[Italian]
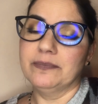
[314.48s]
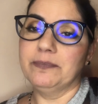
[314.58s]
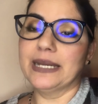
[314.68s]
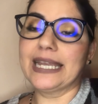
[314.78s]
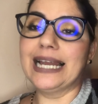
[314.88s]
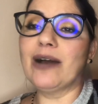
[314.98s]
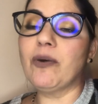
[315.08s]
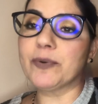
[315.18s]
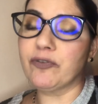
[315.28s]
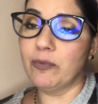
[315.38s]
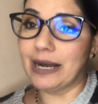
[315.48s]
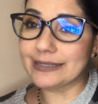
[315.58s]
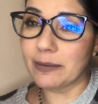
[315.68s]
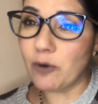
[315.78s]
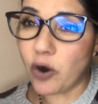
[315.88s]
Perché l'acqua
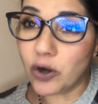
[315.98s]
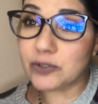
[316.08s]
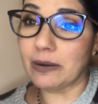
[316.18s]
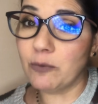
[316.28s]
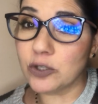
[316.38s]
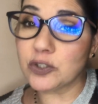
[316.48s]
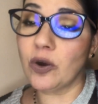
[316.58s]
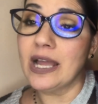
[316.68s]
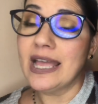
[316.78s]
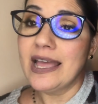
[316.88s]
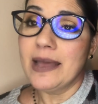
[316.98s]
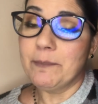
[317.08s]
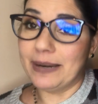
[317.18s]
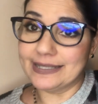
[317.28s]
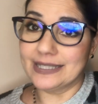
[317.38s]
profumata è molto, ma molto
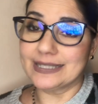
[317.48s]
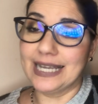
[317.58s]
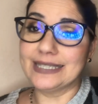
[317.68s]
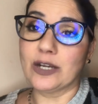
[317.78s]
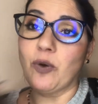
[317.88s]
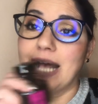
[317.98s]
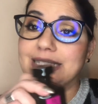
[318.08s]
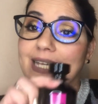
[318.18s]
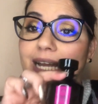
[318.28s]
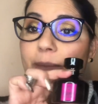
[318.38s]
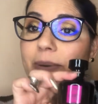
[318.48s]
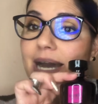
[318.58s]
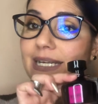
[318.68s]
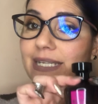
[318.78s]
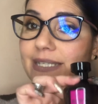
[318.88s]
persistente, quasi alla
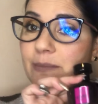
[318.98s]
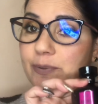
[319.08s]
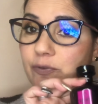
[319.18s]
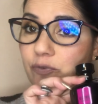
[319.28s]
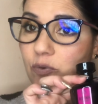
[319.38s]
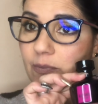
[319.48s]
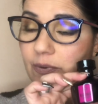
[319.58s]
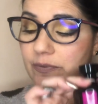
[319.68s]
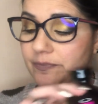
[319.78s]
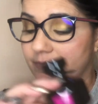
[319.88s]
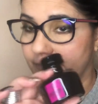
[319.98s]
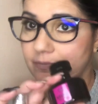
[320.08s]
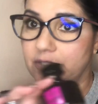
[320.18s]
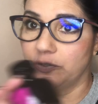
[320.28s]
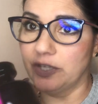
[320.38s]
pari del profumo.
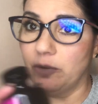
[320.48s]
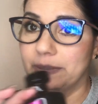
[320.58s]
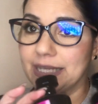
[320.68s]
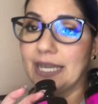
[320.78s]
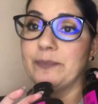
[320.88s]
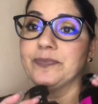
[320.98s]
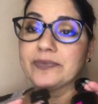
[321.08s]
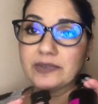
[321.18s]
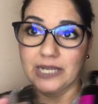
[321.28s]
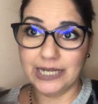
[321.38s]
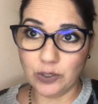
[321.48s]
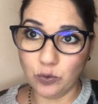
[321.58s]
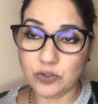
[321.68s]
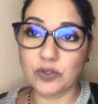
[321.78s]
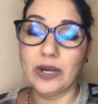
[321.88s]
Ve lo dico perché le
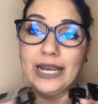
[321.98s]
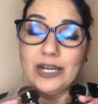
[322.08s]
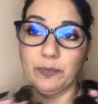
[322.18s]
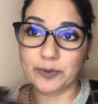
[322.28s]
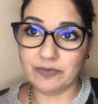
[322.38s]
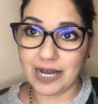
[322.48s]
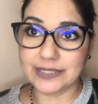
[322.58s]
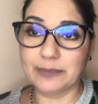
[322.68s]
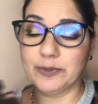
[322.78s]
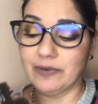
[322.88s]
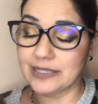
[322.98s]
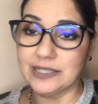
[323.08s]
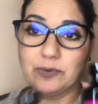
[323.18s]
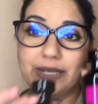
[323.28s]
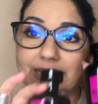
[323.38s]
uso e le ho provate,
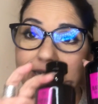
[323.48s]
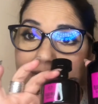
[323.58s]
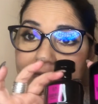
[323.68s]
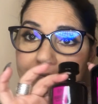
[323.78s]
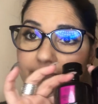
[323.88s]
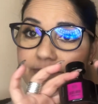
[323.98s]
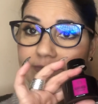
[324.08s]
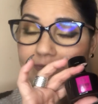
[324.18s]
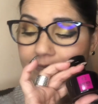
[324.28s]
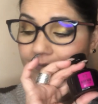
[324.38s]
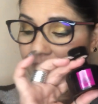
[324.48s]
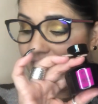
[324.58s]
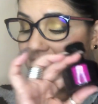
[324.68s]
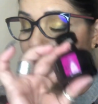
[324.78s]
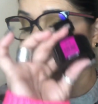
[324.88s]
provate, quindi
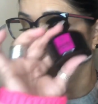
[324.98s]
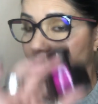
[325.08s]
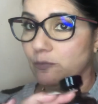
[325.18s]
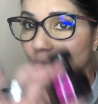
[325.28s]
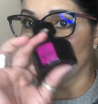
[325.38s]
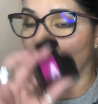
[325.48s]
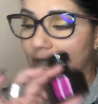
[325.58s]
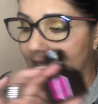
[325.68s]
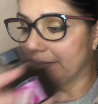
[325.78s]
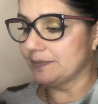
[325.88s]
siamo molto lì.